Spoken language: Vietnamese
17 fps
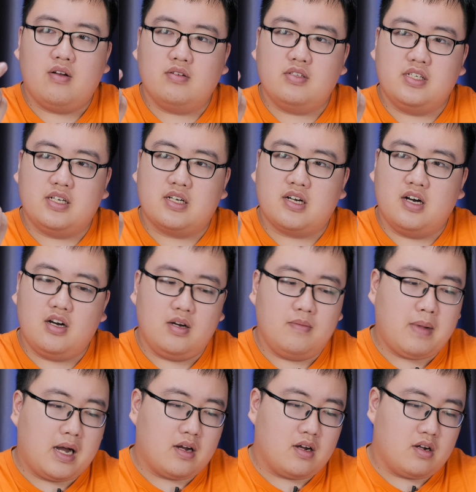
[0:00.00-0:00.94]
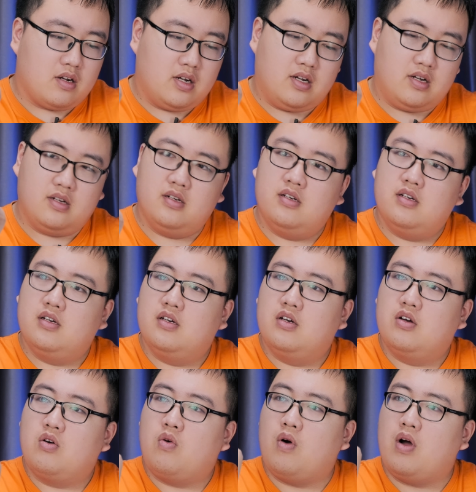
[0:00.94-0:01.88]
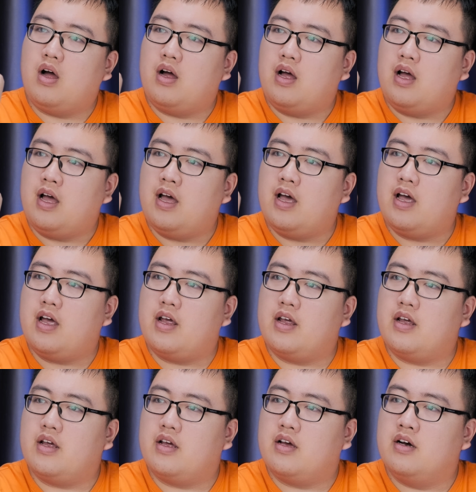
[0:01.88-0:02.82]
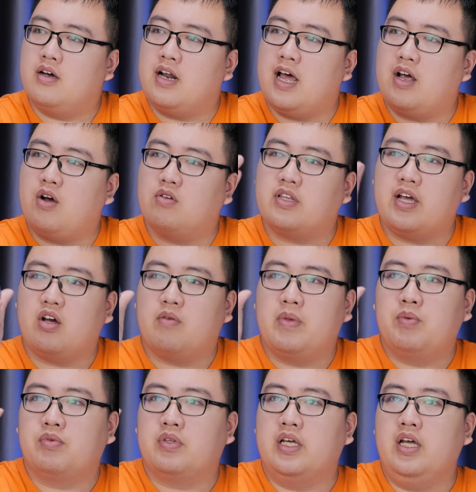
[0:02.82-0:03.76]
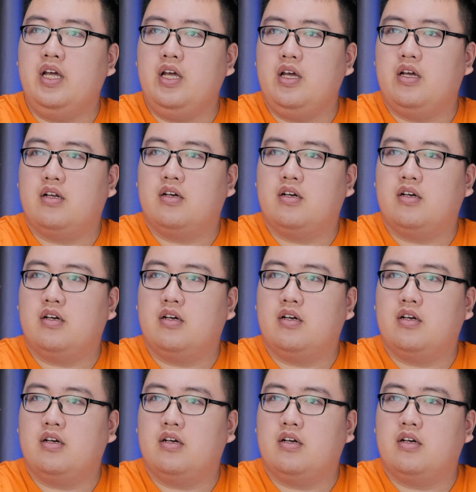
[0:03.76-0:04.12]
nó chỉ cỡ bằng khoảng hơn hai ngón tay của mình tí,